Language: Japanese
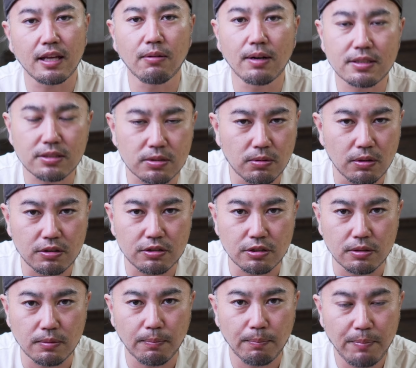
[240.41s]
ではすご
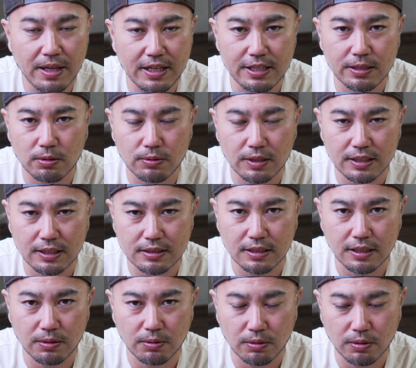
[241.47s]
くメリットなんです
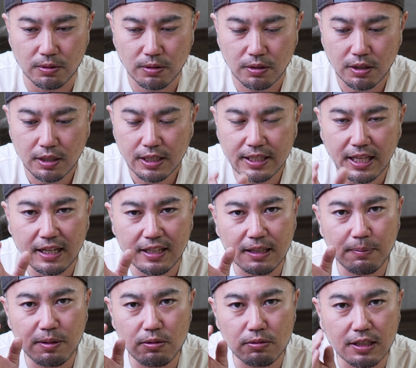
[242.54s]
けど焚
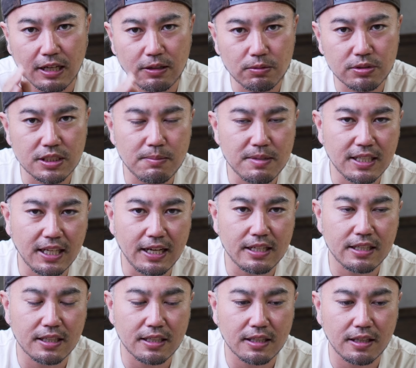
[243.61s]
き火を楽しみた
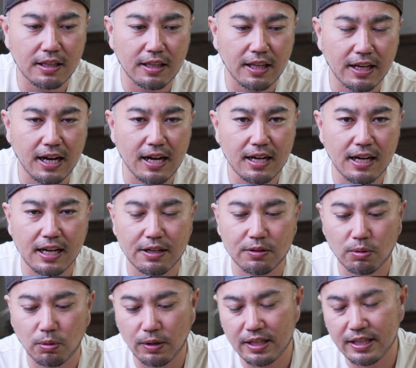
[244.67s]
いって考える
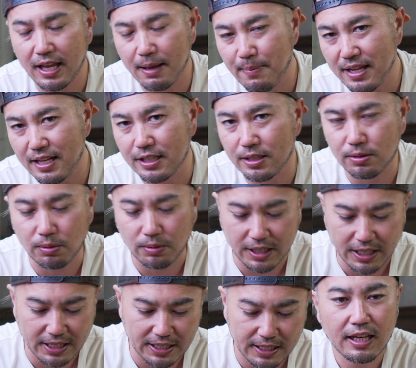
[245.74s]
とこれデメリット
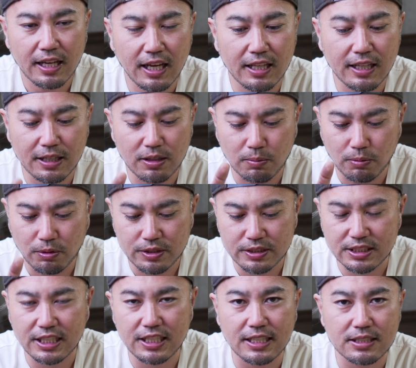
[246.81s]
で枝の燃え
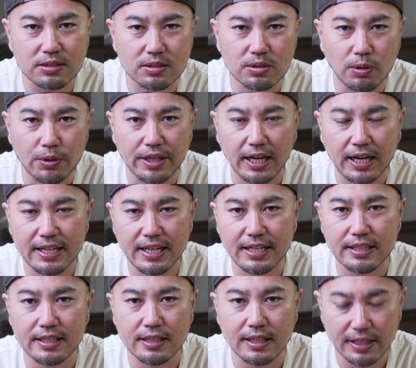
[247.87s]
尽きがすごい早
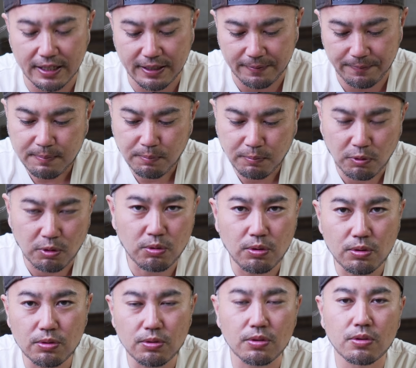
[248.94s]
いんでもう
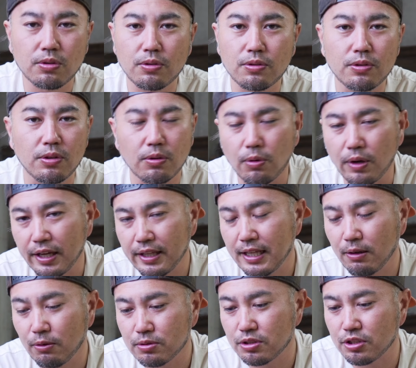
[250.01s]
どんどんどんどんこう
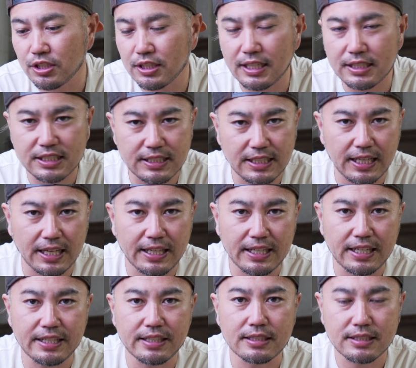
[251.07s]
枝を追加しなきゃい
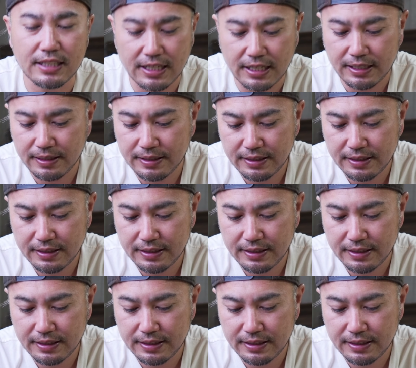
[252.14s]
けないんですね。